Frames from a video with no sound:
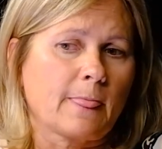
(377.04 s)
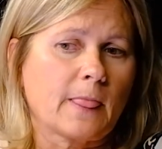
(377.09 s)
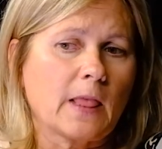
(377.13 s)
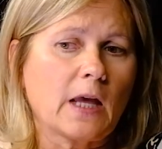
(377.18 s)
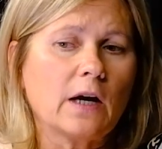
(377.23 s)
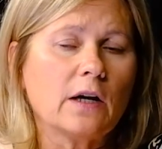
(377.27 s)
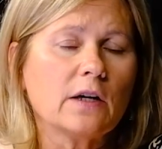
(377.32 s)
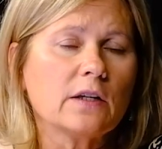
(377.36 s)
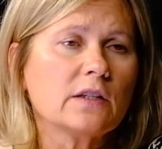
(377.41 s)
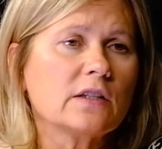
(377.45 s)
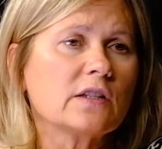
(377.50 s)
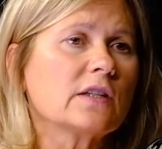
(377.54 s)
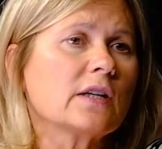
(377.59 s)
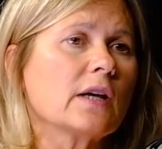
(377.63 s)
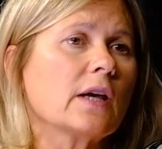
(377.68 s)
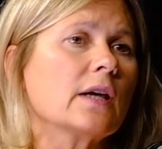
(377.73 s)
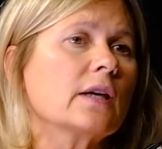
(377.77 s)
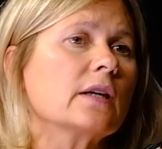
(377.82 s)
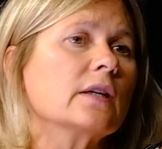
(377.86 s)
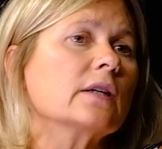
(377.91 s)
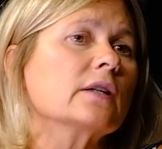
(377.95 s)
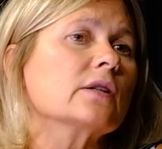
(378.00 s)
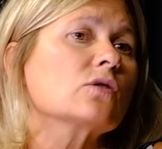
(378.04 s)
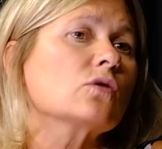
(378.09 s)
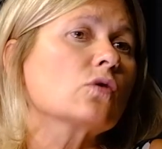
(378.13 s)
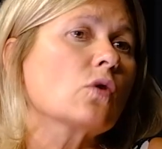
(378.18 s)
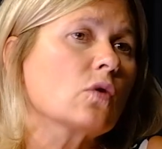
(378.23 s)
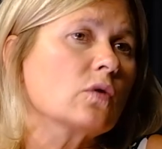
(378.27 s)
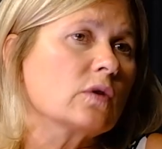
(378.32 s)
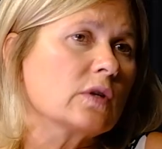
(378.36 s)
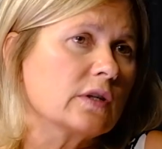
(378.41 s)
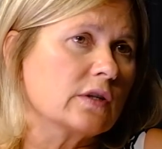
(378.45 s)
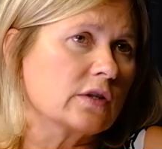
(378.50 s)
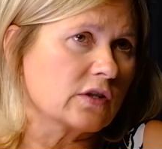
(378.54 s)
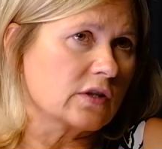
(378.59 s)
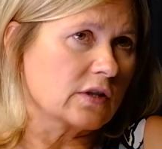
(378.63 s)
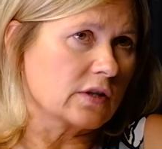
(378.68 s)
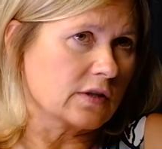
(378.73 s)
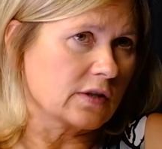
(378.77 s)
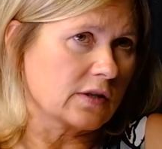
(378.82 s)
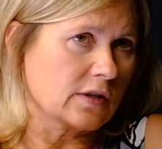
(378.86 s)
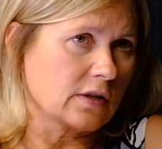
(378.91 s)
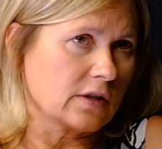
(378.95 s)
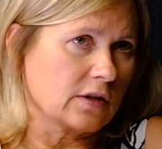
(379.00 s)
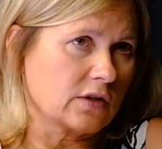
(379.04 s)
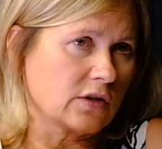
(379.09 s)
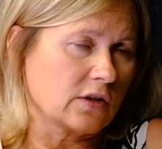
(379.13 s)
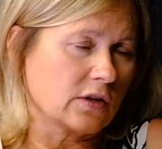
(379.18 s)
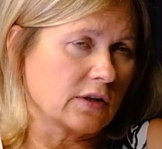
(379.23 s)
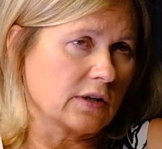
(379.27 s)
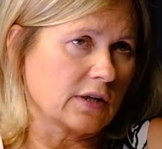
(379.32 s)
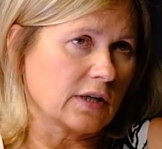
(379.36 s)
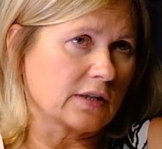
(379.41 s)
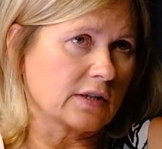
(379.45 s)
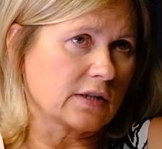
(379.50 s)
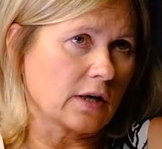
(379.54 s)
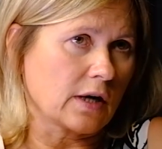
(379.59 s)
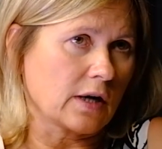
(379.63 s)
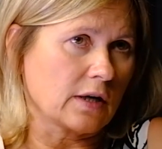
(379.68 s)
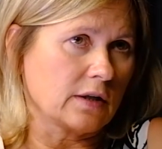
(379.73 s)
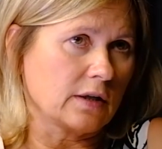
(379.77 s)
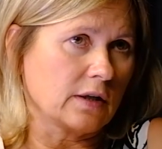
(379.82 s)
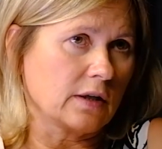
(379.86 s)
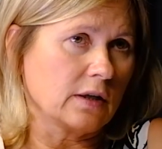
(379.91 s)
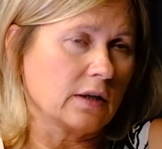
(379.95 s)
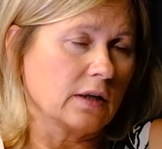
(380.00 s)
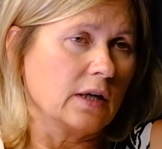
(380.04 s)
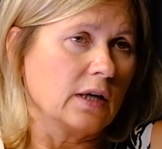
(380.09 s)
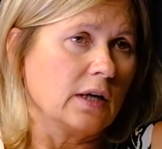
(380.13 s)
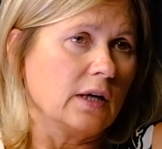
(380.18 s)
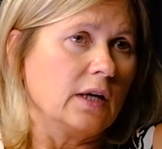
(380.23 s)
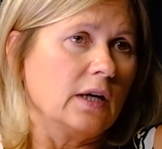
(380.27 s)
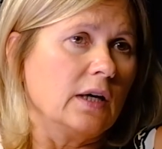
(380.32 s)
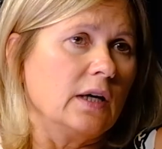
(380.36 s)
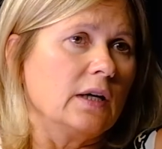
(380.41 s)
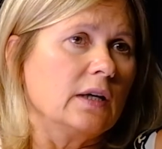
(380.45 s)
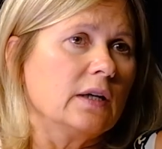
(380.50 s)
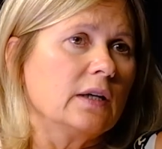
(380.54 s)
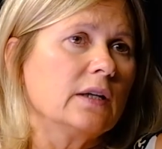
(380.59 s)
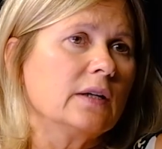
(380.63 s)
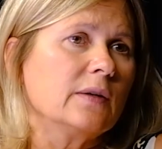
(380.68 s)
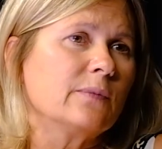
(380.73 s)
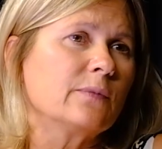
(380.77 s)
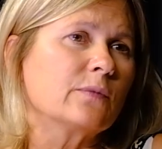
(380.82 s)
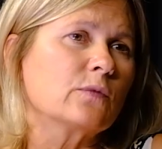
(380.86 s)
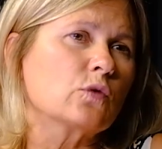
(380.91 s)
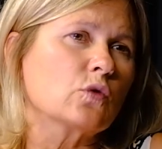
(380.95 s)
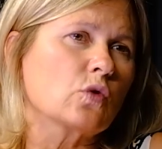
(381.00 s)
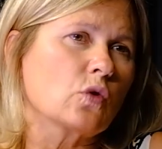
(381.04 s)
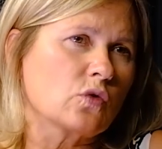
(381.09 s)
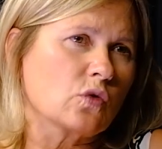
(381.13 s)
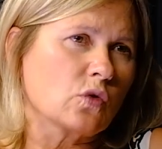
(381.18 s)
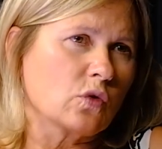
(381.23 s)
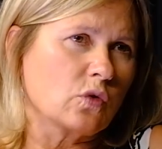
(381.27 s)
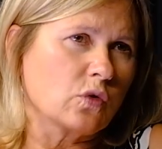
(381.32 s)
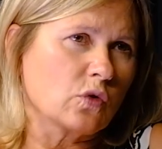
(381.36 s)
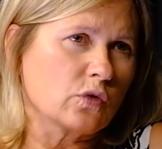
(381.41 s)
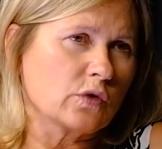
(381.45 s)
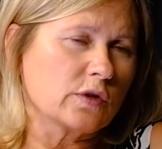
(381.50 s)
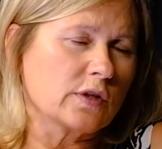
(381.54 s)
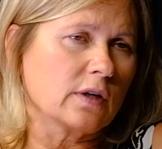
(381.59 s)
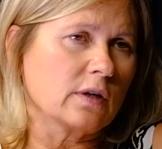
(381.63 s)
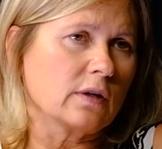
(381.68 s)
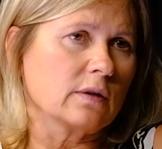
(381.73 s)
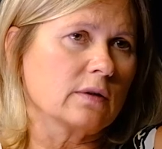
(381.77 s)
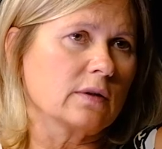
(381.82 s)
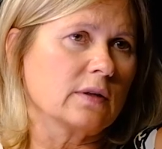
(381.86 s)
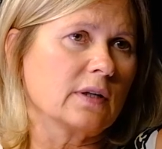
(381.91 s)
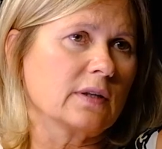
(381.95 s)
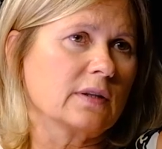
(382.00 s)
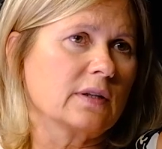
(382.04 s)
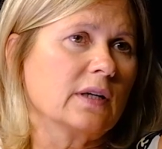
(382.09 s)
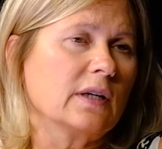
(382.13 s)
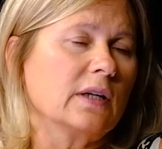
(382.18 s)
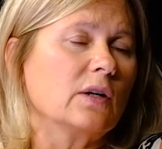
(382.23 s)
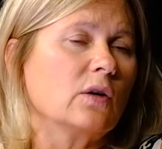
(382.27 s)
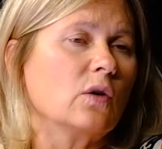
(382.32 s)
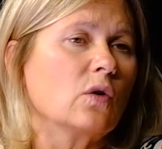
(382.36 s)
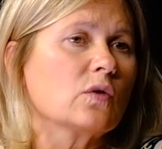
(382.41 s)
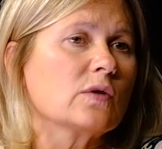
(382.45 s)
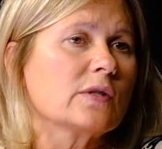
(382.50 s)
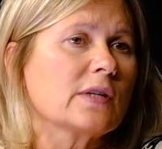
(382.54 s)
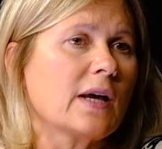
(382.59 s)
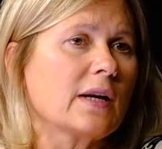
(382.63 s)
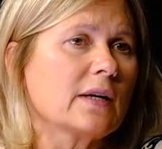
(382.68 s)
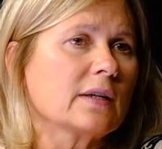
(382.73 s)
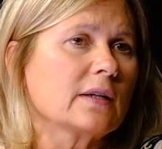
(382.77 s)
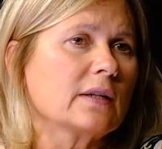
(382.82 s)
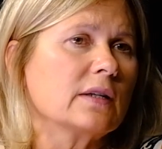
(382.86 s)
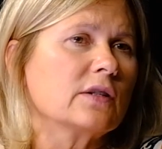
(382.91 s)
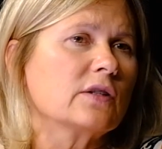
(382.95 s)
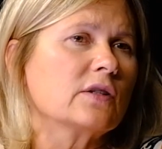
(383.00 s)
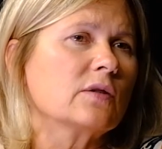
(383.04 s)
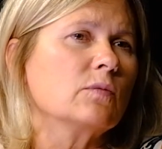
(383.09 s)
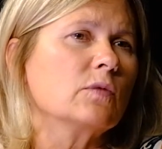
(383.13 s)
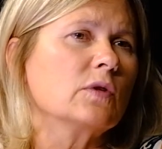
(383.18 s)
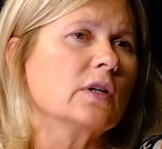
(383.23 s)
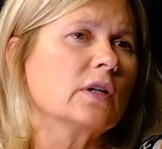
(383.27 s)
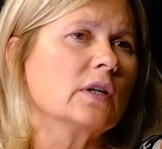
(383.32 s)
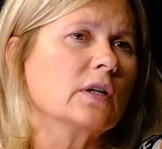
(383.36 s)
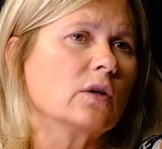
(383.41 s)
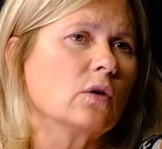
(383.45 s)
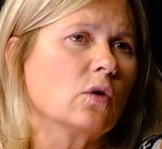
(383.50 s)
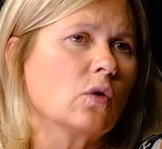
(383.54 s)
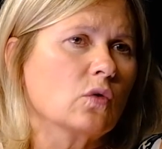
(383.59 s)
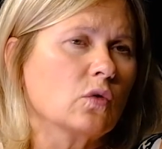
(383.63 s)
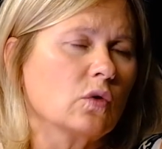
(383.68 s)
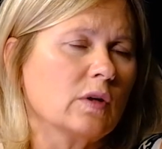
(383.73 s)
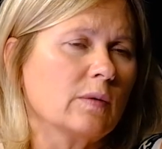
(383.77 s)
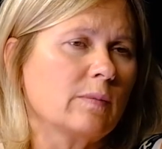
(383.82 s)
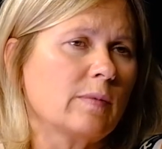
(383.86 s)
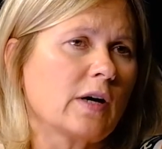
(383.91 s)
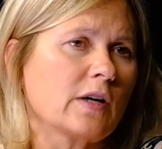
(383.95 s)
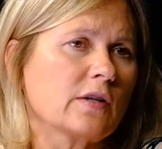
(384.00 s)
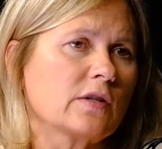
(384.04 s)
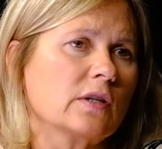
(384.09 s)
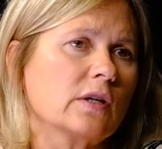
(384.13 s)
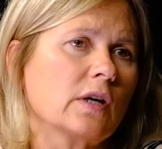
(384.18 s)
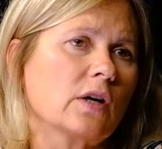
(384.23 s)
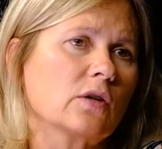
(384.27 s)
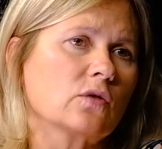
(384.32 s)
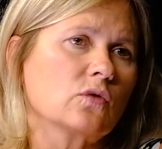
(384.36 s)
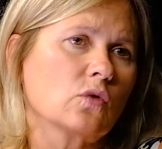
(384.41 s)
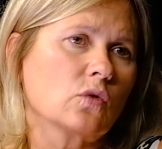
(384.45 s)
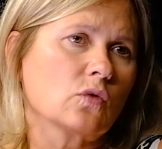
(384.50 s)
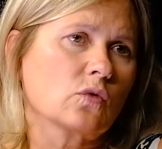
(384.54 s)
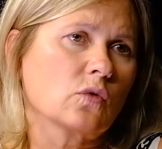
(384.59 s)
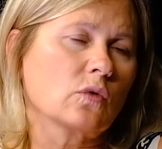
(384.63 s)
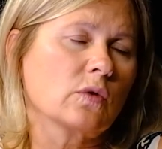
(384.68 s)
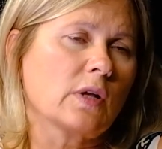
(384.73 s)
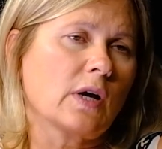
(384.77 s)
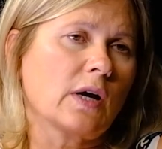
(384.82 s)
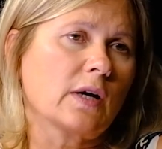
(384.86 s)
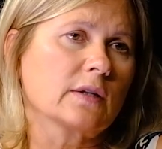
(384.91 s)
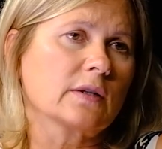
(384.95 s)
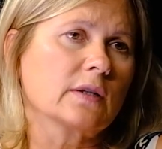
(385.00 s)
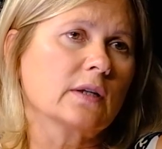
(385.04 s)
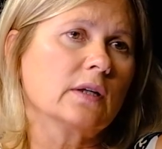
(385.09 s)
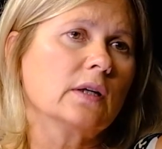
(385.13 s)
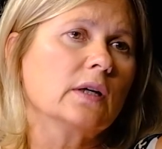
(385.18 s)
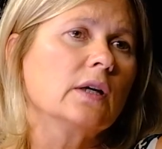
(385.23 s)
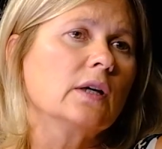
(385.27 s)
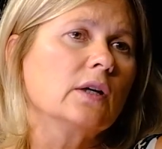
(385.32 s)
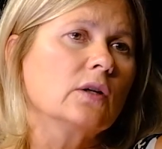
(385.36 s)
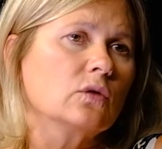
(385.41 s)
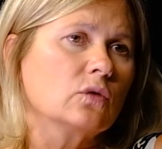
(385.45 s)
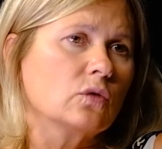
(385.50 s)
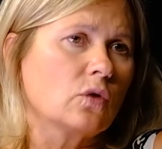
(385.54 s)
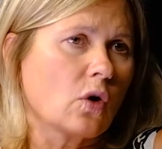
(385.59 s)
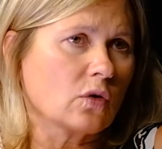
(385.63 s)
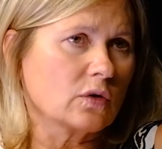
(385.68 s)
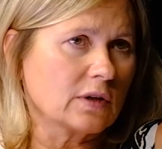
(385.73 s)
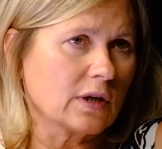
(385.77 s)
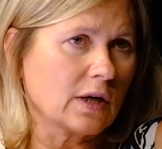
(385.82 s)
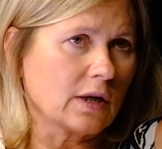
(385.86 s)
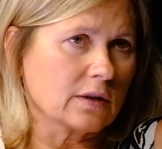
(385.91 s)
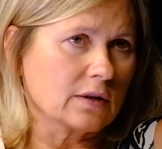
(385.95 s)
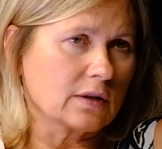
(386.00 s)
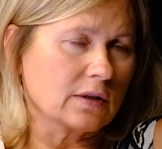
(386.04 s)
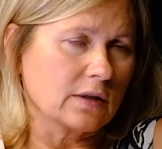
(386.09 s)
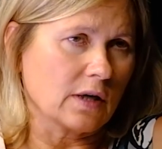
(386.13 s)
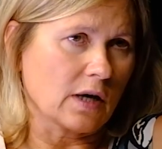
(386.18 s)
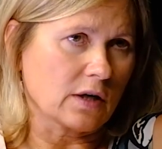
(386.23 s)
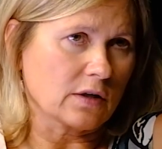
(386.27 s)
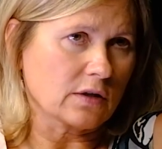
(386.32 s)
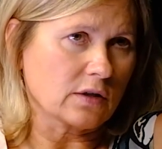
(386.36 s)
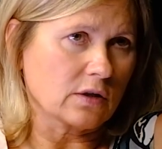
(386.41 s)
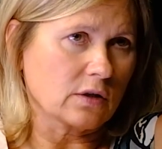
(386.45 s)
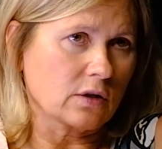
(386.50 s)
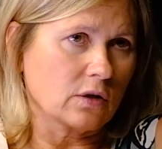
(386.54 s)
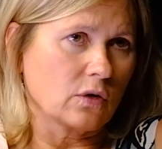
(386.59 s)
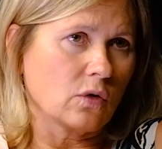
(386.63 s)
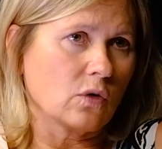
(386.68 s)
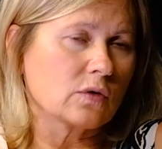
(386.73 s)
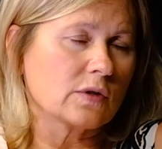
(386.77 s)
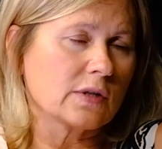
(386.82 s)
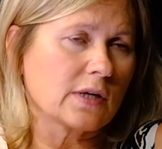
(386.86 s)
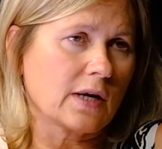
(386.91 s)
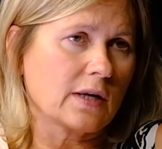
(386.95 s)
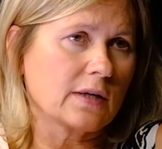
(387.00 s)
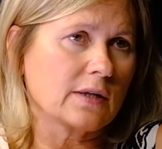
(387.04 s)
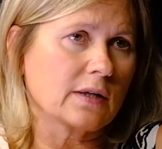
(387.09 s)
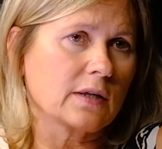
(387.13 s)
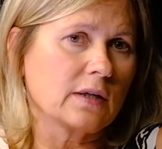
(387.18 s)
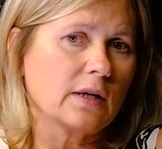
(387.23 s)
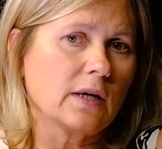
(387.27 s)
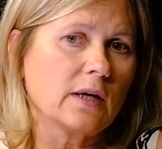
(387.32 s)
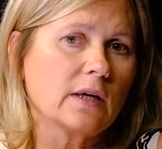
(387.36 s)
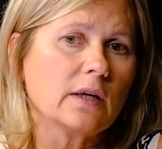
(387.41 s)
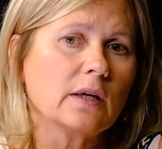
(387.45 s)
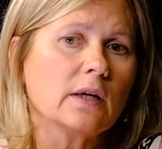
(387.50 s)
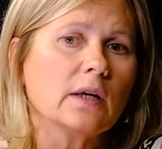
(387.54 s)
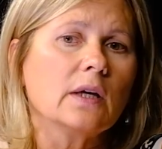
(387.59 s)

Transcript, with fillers: Aynı şey zona aşısı için geçerli. E, çocukluk çağında da özellikle şimdi okula başlayan çocuklarda 4-6 yaş özellikle